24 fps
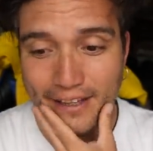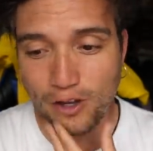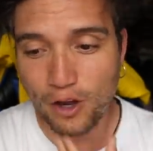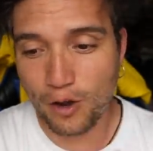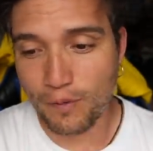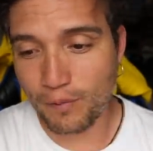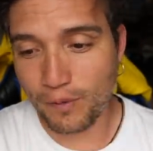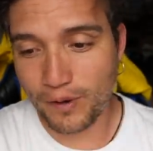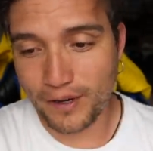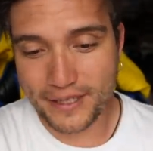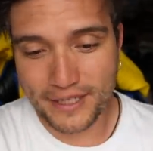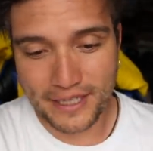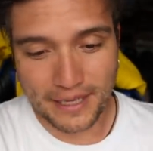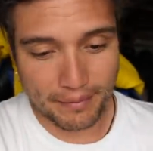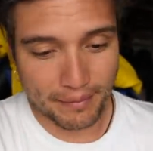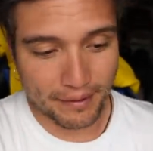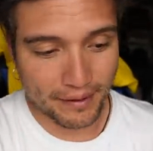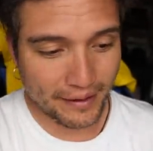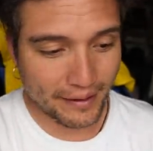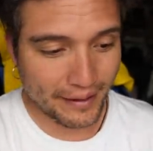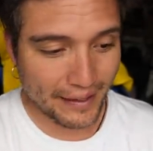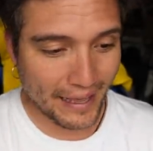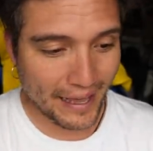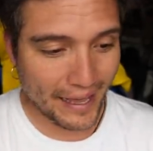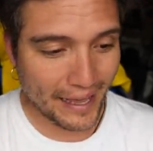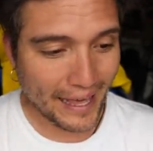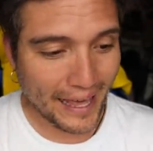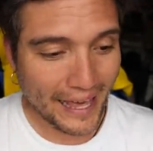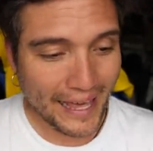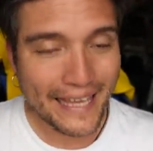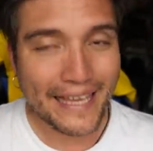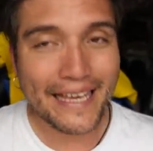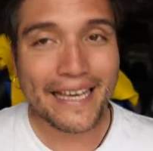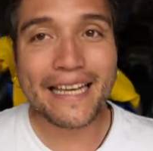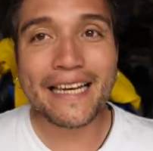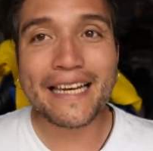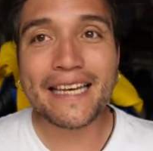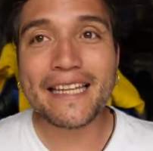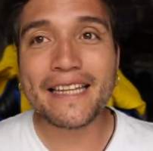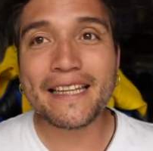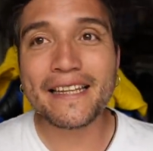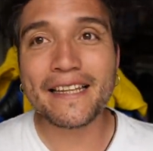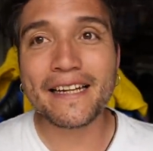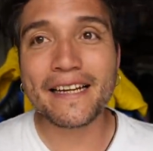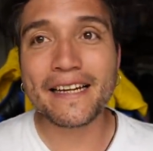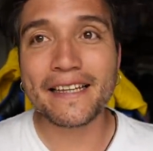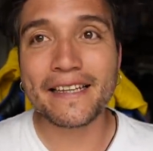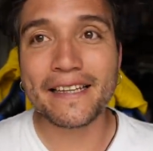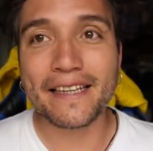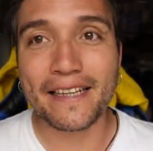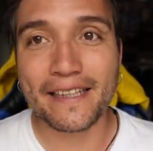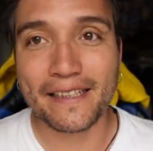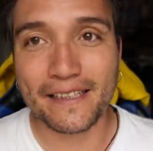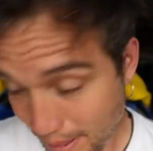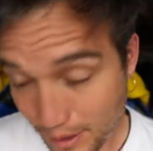como dice mi tía, en el internet.